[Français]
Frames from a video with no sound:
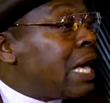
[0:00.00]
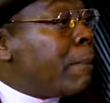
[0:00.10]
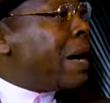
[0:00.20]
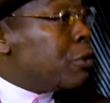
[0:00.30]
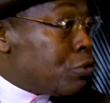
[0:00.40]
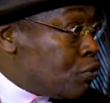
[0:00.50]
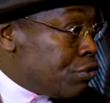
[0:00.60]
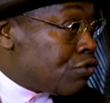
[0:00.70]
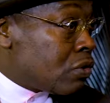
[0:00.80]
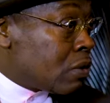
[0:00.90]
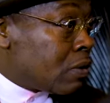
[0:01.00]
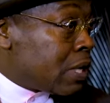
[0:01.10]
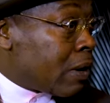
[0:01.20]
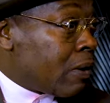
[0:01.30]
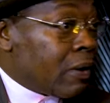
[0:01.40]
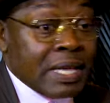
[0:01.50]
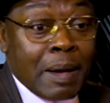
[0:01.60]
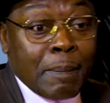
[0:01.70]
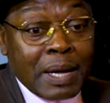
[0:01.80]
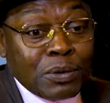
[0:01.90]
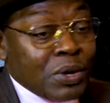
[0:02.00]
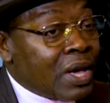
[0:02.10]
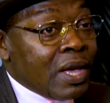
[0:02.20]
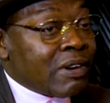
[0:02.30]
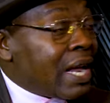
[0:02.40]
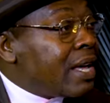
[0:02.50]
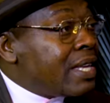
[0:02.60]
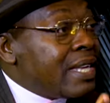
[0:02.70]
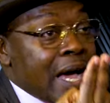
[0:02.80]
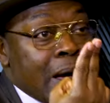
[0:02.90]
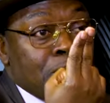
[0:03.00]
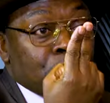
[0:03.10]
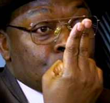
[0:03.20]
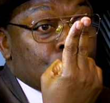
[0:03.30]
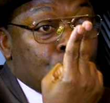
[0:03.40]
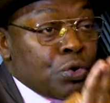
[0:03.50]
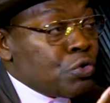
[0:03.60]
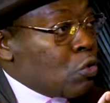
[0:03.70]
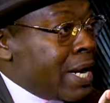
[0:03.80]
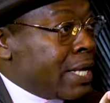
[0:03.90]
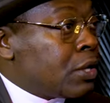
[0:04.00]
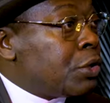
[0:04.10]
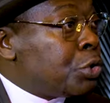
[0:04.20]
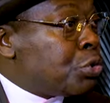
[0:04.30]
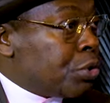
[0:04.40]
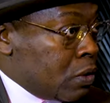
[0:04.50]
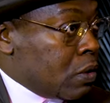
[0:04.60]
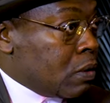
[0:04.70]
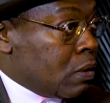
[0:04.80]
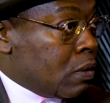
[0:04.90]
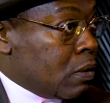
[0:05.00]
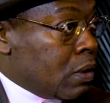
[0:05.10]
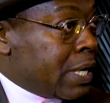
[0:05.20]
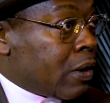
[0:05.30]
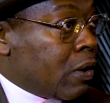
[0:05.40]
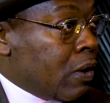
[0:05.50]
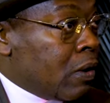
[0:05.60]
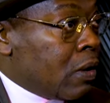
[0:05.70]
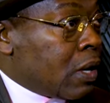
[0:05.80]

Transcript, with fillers: il n'y a pas de douche, d'accord Il n'y a pas de voilà, il y a deux toilettes turques, d'accord